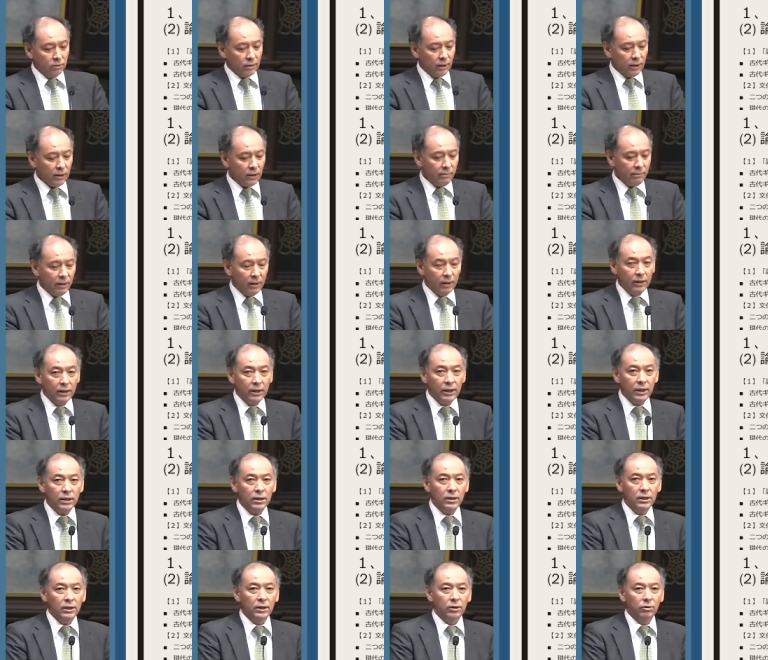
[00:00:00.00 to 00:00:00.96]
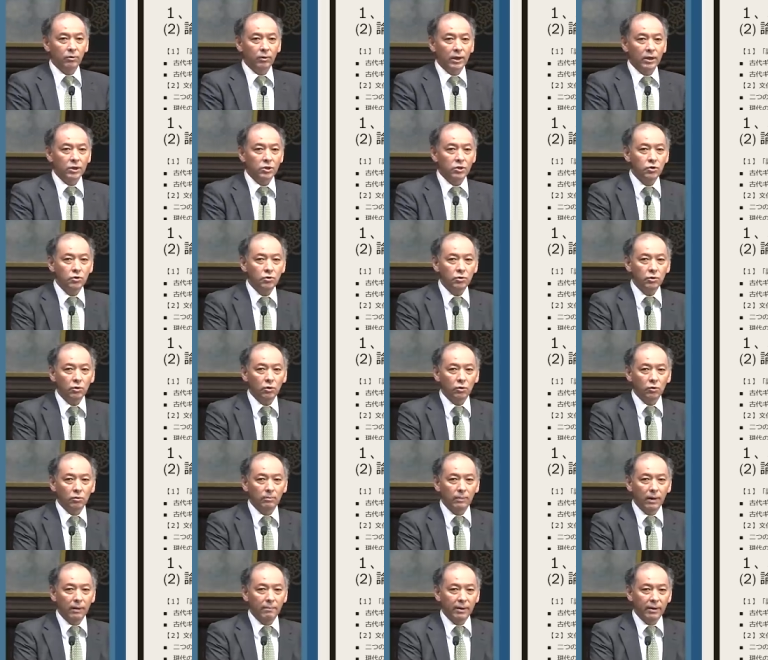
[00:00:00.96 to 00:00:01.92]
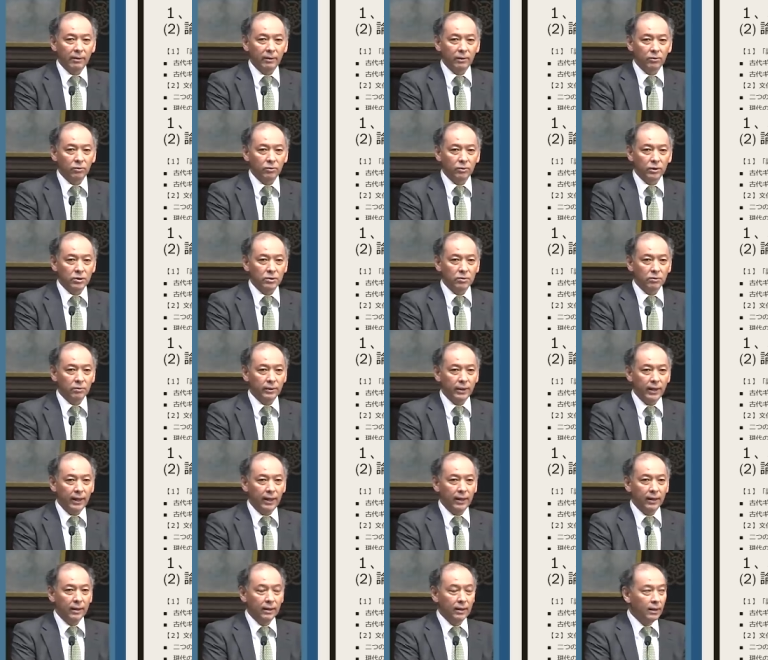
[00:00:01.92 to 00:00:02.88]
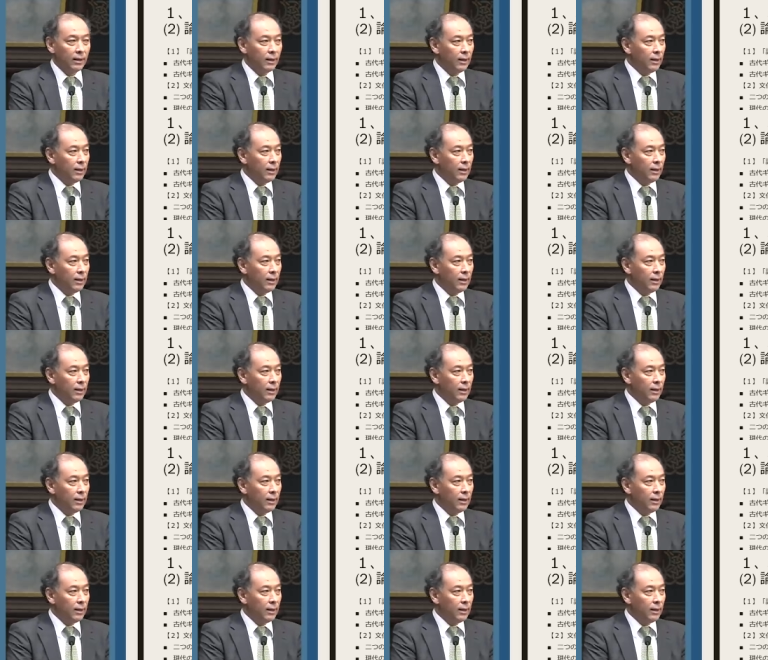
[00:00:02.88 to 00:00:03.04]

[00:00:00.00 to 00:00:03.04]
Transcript: うと例えば倫理とか宗教の場面はどうでしょうね、